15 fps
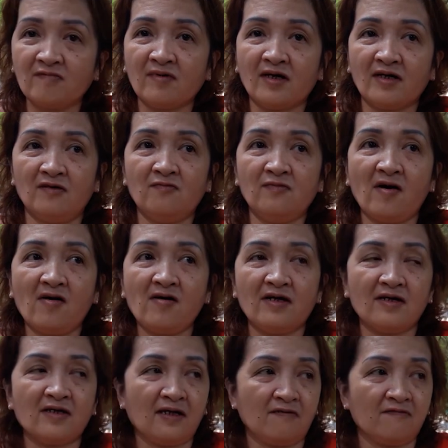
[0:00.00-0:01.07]
nhưng mà lúc đó
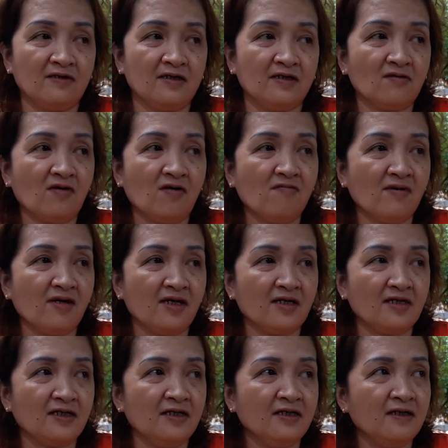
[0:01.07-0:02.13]
là tại vì nó có
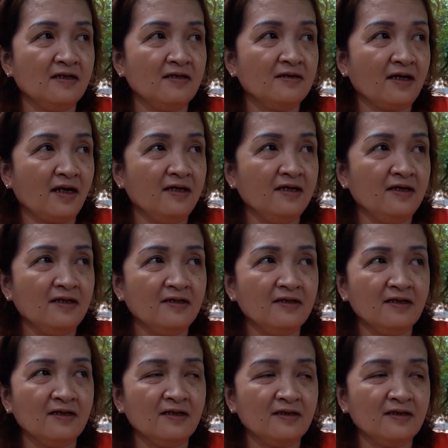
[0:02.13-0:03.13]
mang cái giấy